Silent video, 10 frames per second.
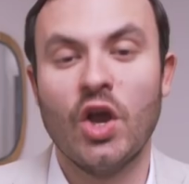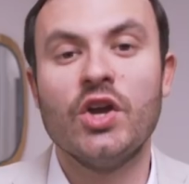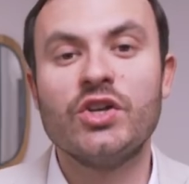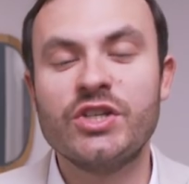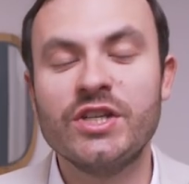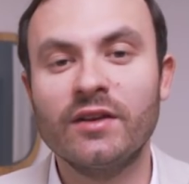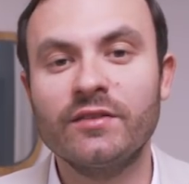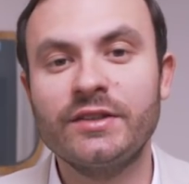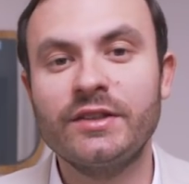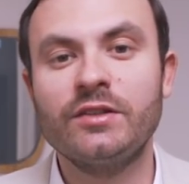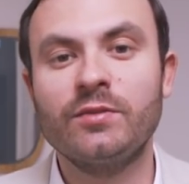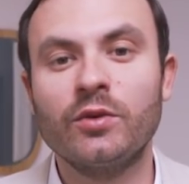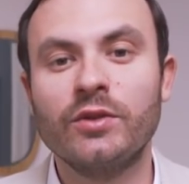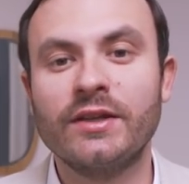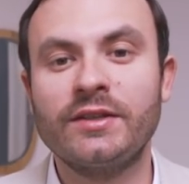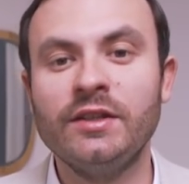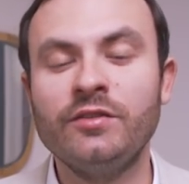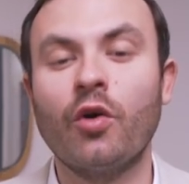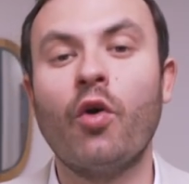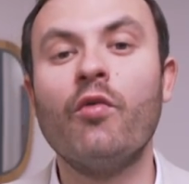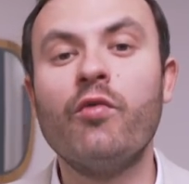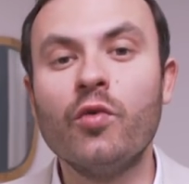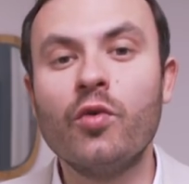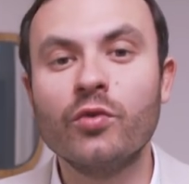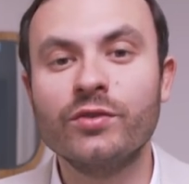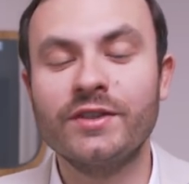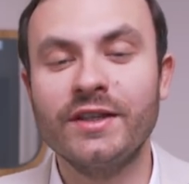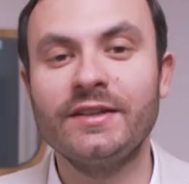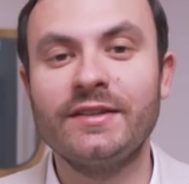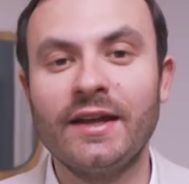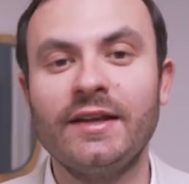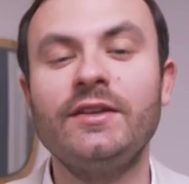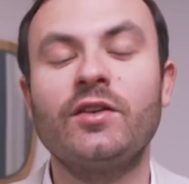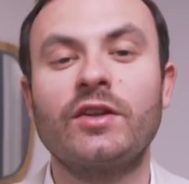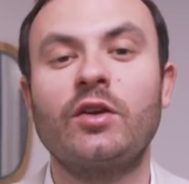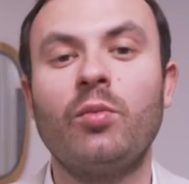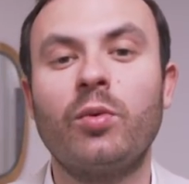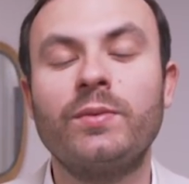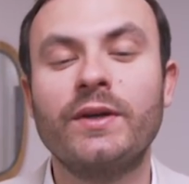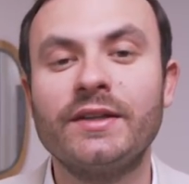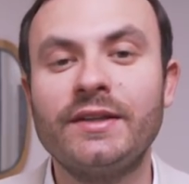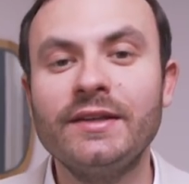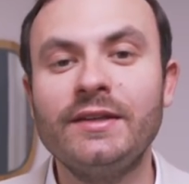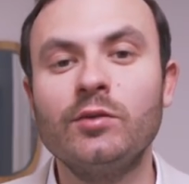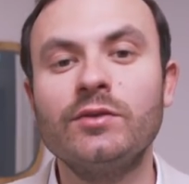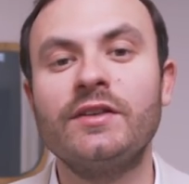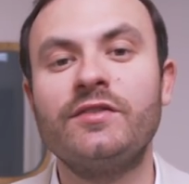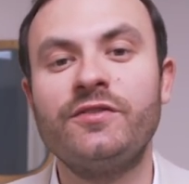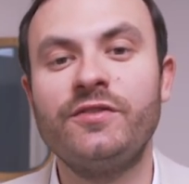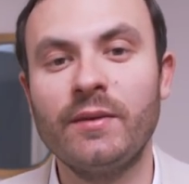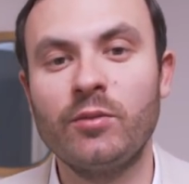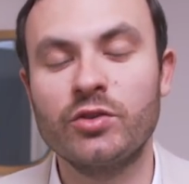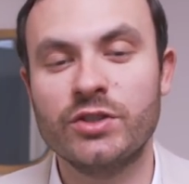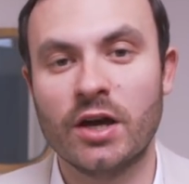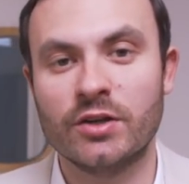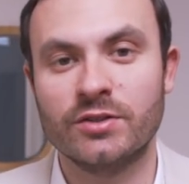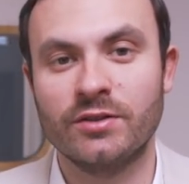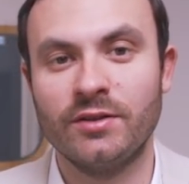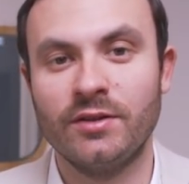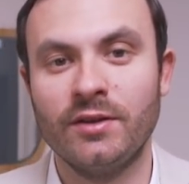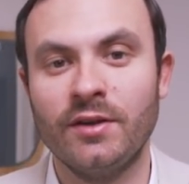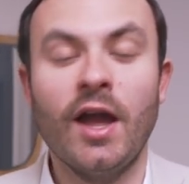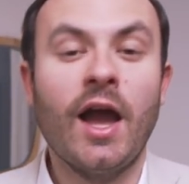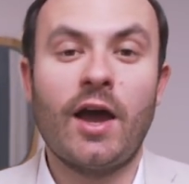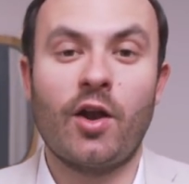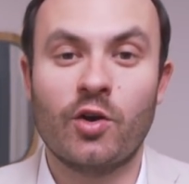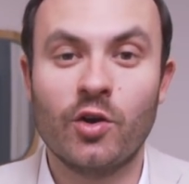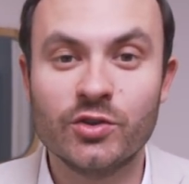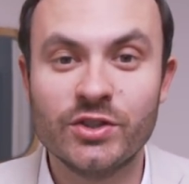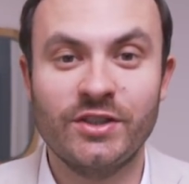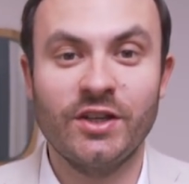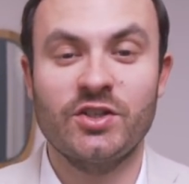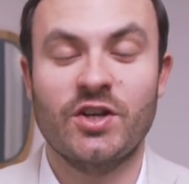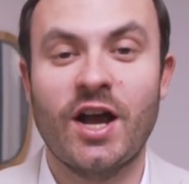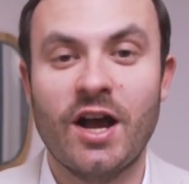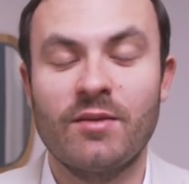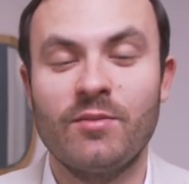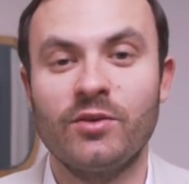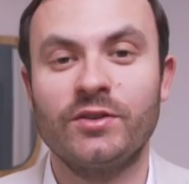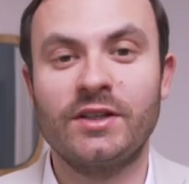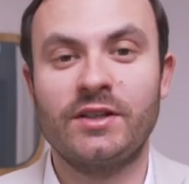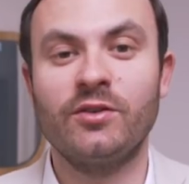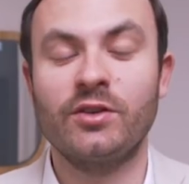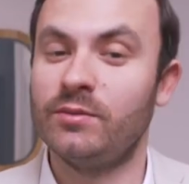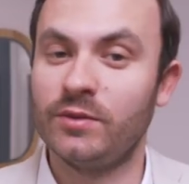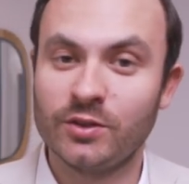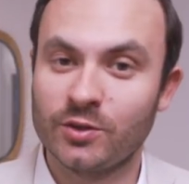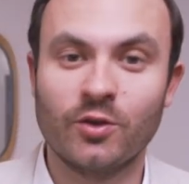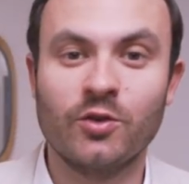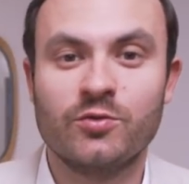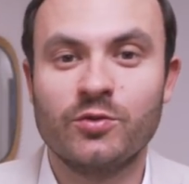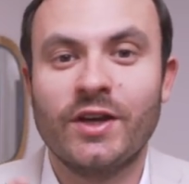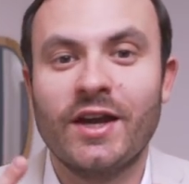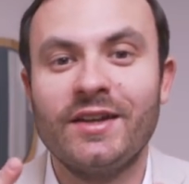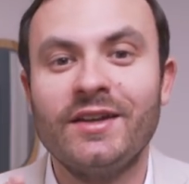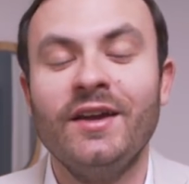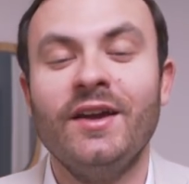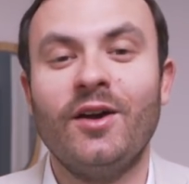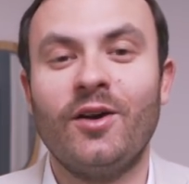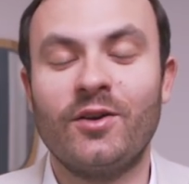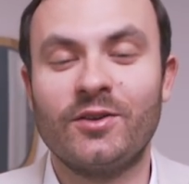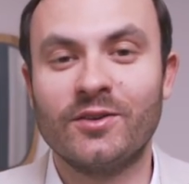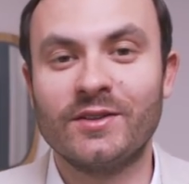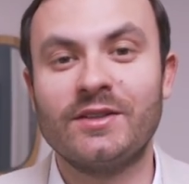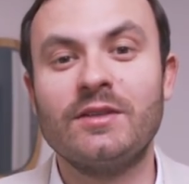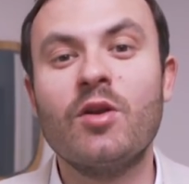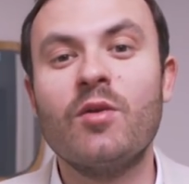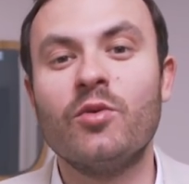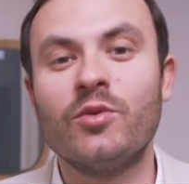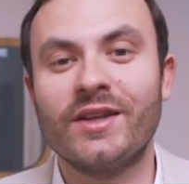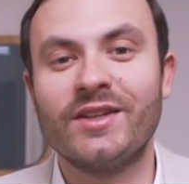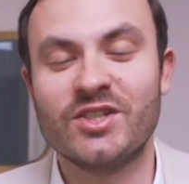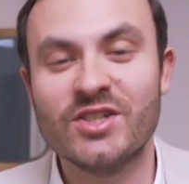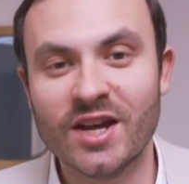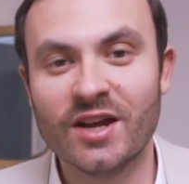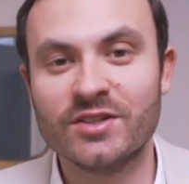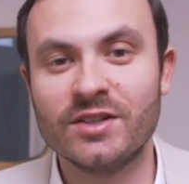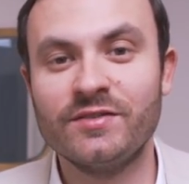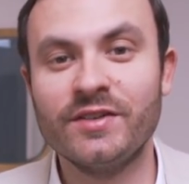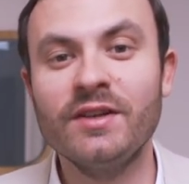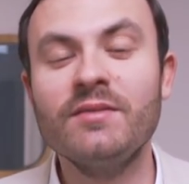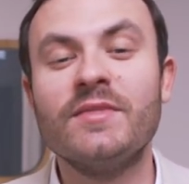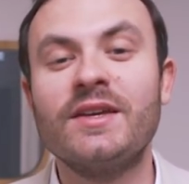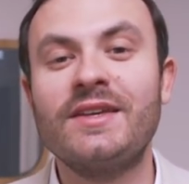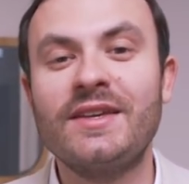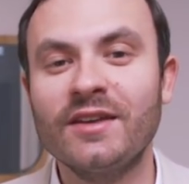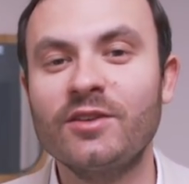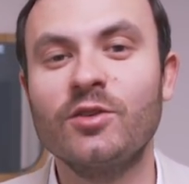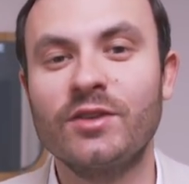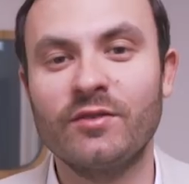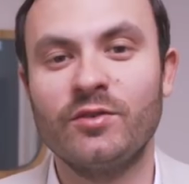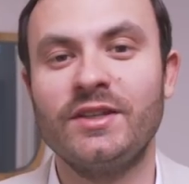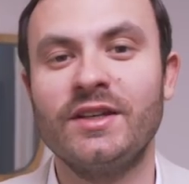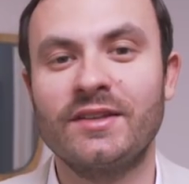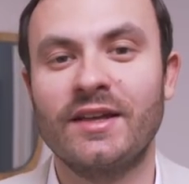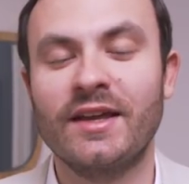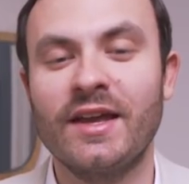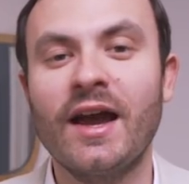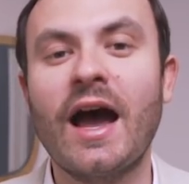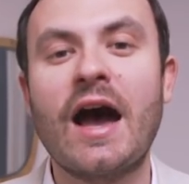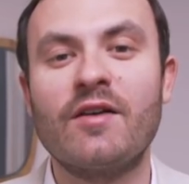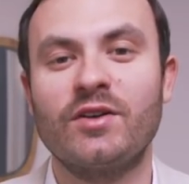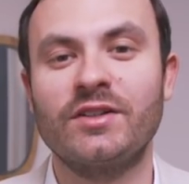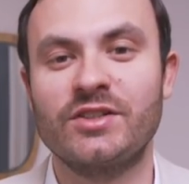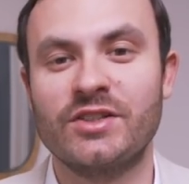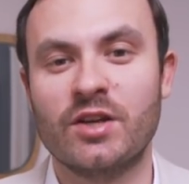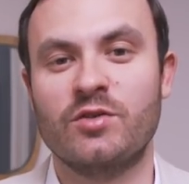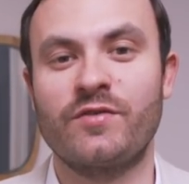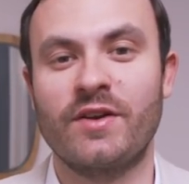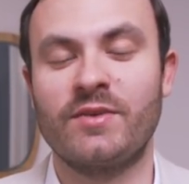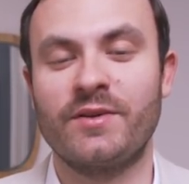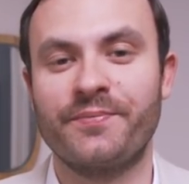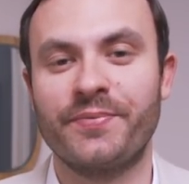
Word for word: Chez Investissement Locatif, on vous conseille d'aller dans des copropriétés qui ont des faibles charges. Alors quand je dis ça, j'ai rarement des clients qui me disent non, non, je voudrais aller euh, dans des immeubles où il y a des charges élevées, mais qu'est-ce que ça veut dire derrière avoir des charges faibles